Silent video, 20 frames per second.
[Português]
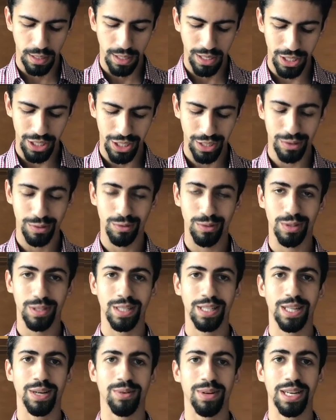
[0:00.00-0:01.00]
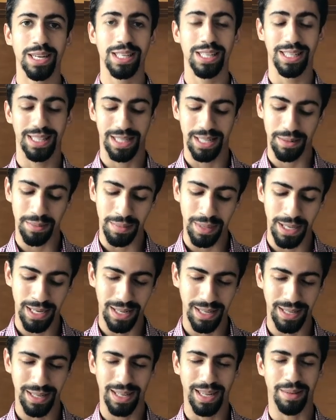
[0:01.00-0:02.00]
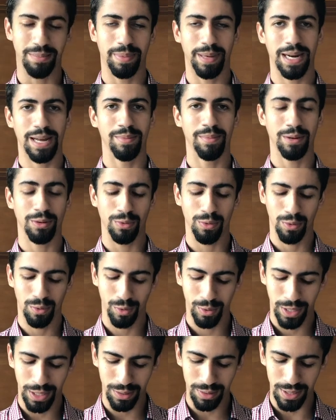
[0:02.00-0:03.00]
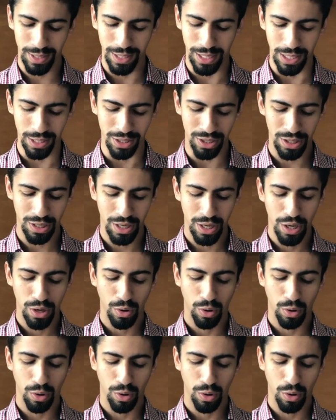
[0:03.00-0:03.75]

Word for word: E Jesus então ele termina a parábola concluindo o seguinte: